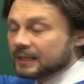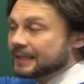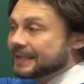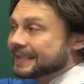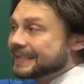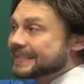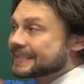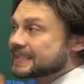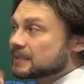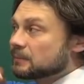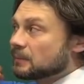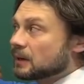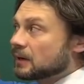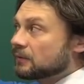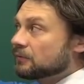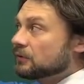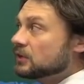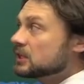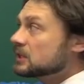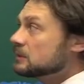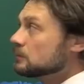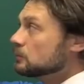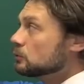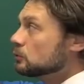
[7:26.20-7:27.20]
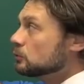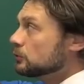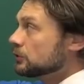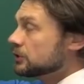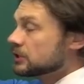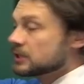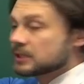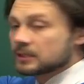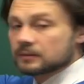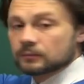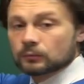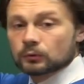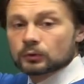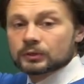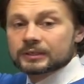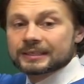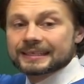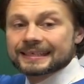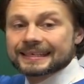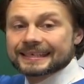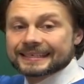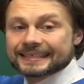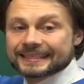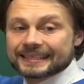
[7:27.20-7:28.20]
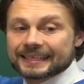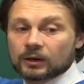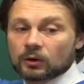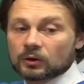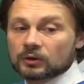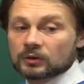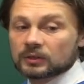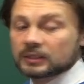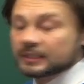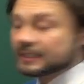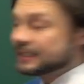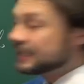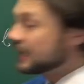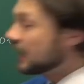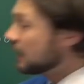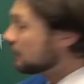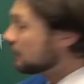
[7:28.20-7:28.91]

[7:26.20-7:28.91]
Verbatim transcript: Изоморфизм существует, если я